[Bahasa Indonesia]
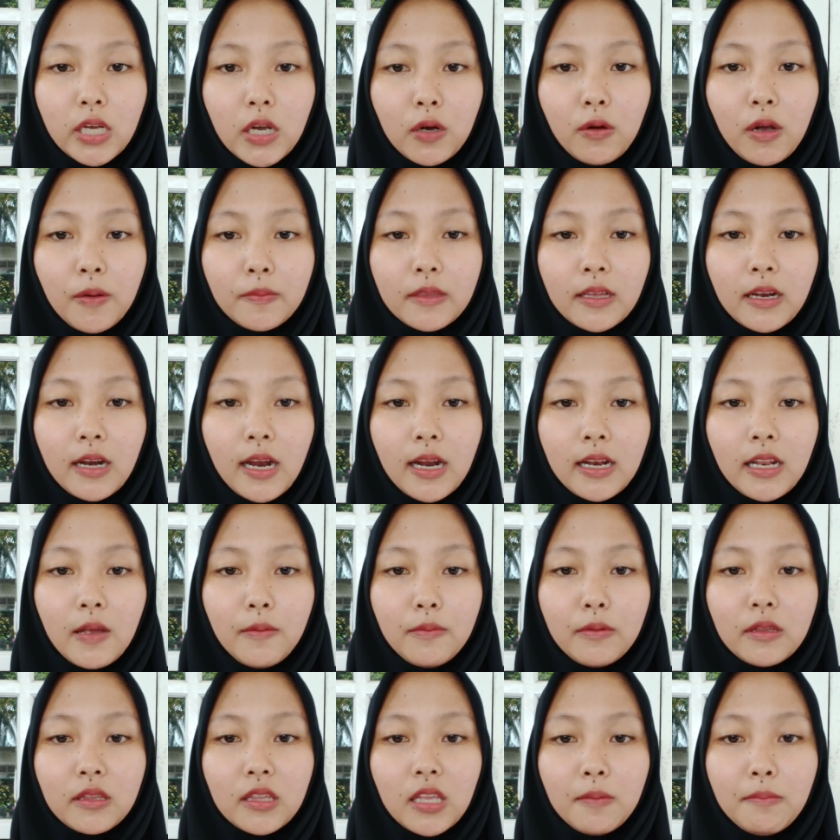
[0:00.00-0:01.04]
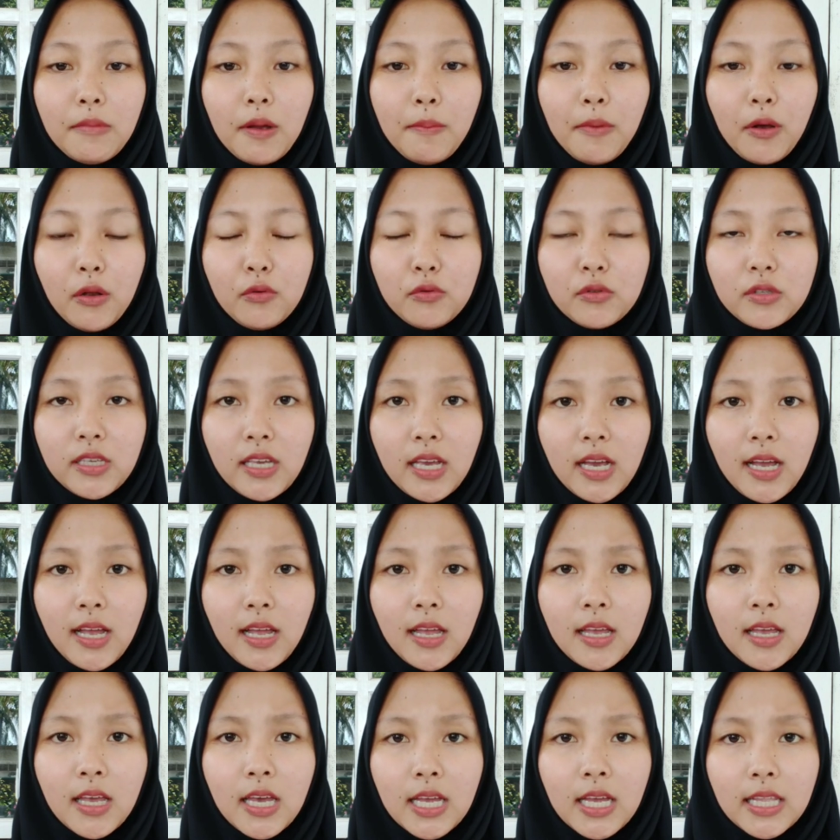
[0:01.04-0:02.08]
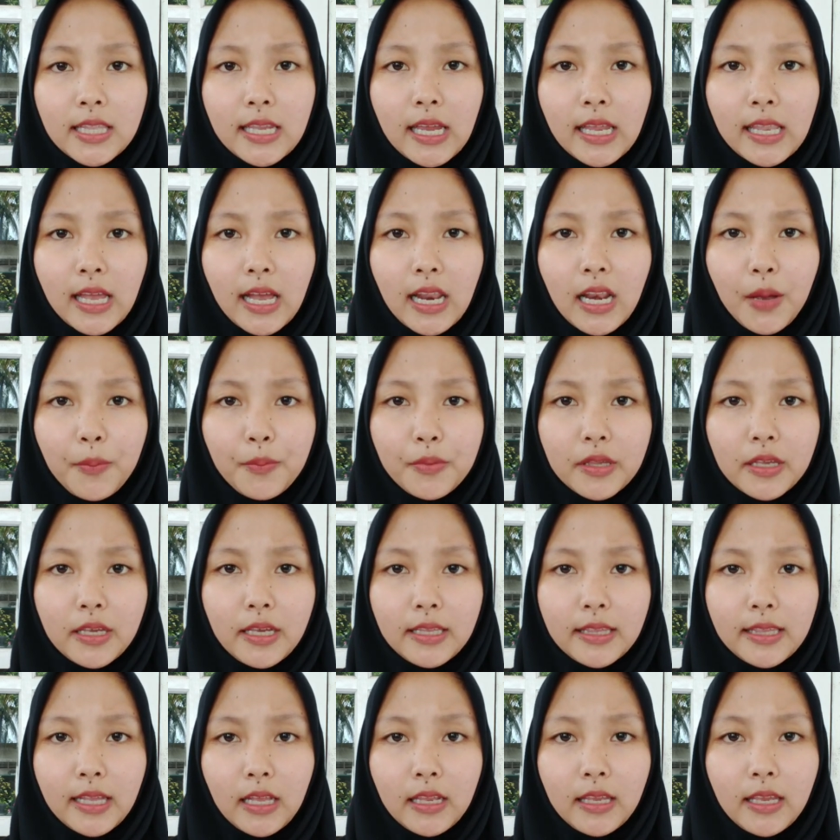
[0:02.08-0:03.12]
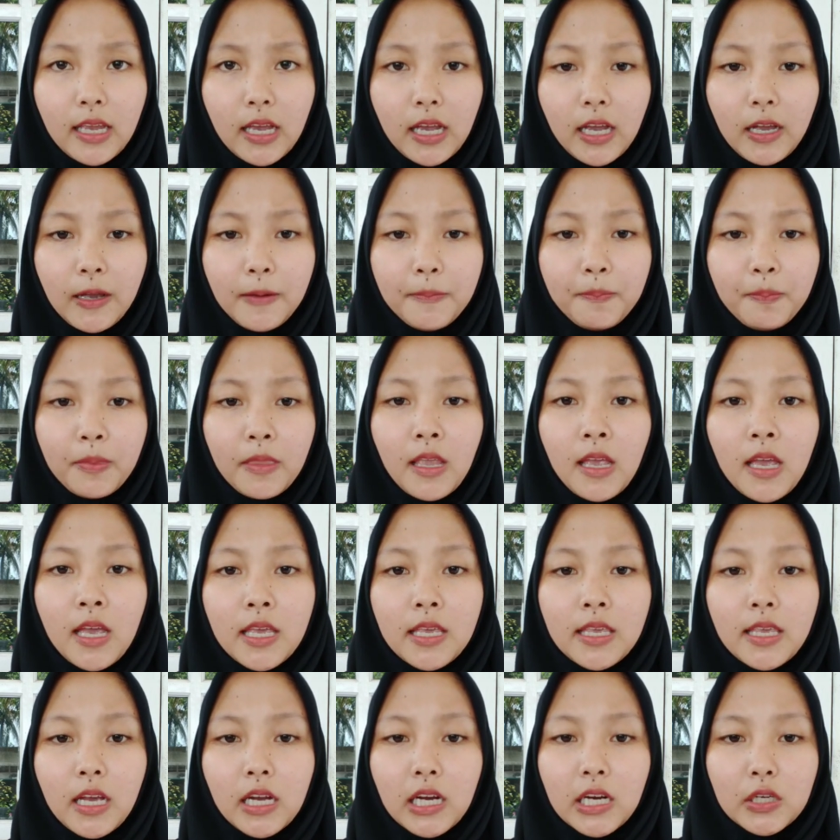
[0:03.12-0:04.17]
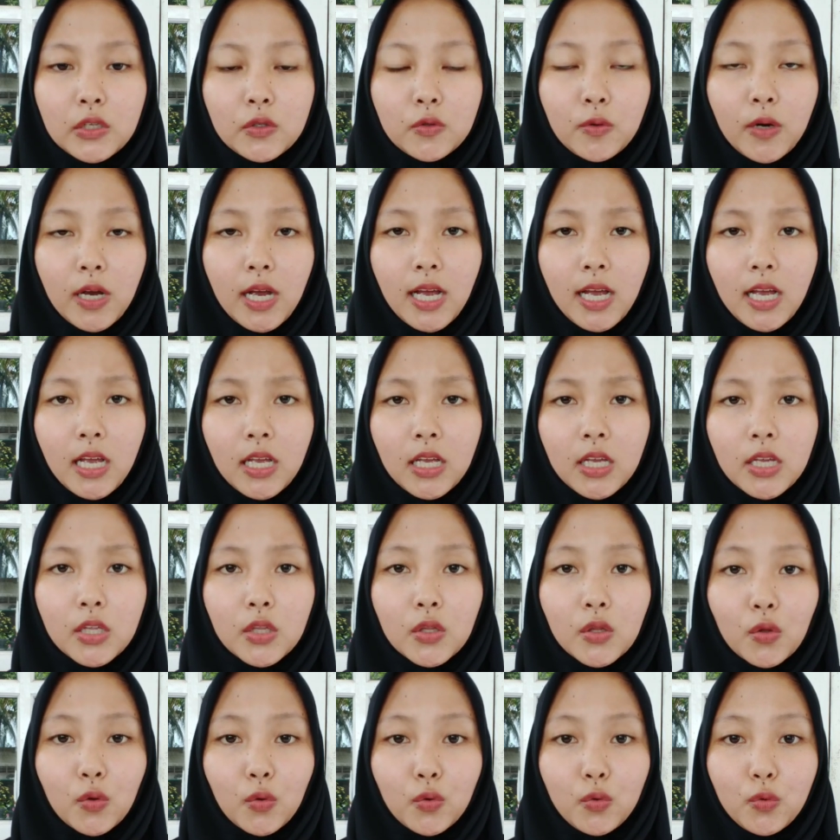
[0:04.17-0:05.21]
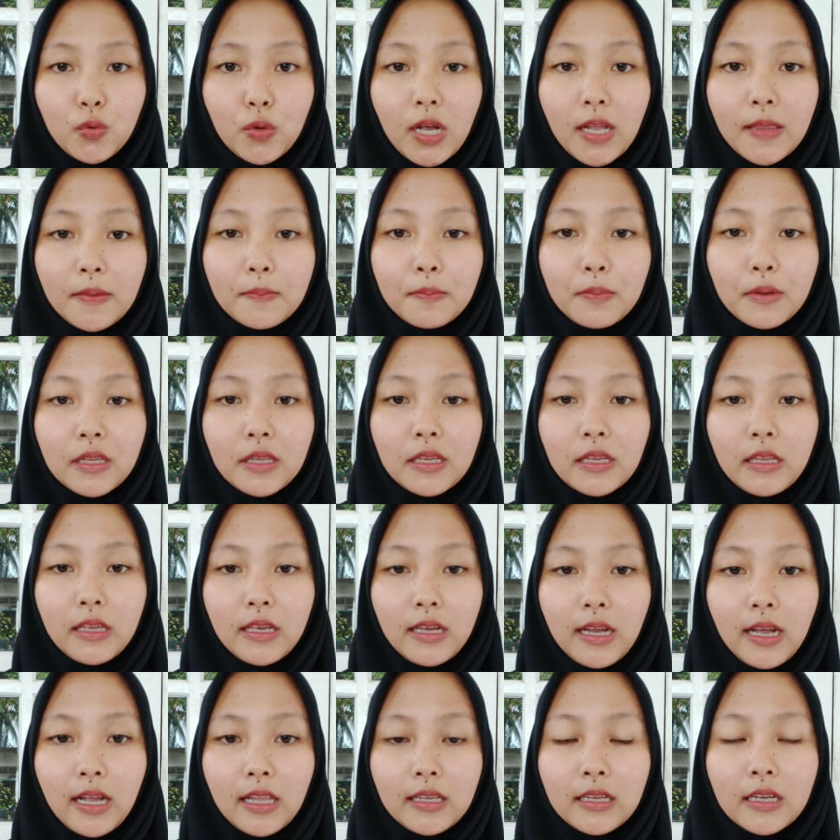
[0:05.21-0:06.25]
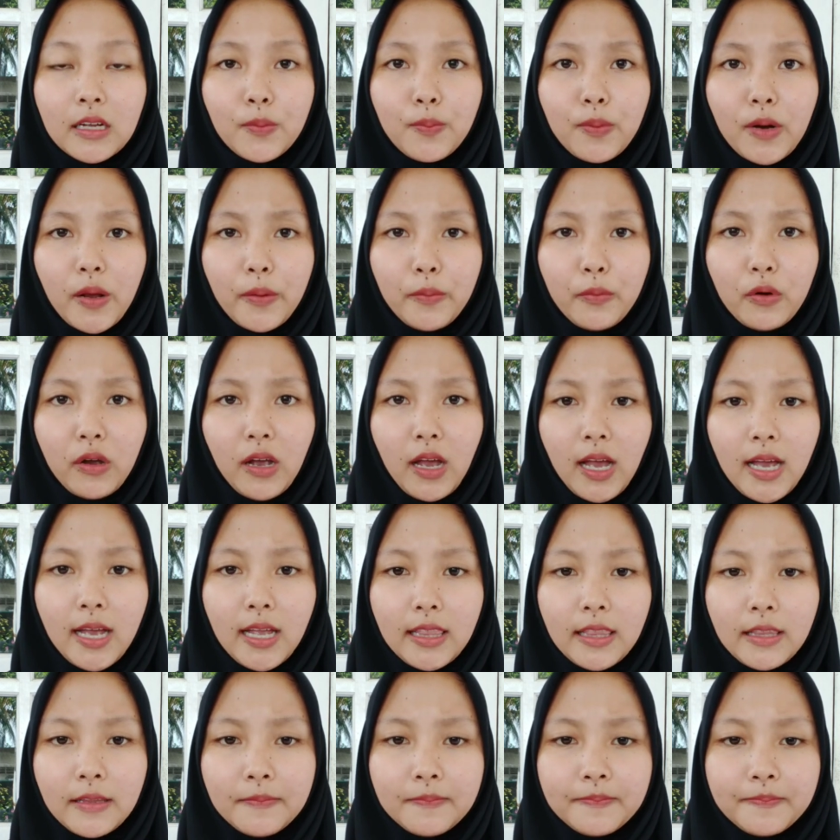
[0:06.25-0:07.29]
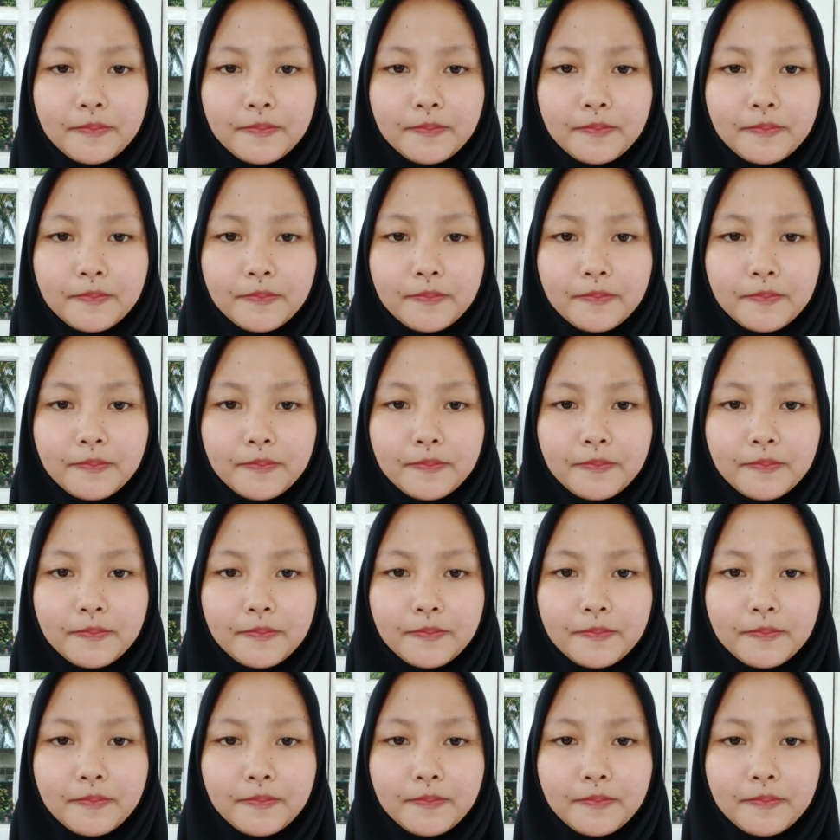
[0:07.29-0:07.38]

jawab terhadap sesama manusia dan alam sekitarnya. Yang kedua, tujuan pendidikan kepramukaan.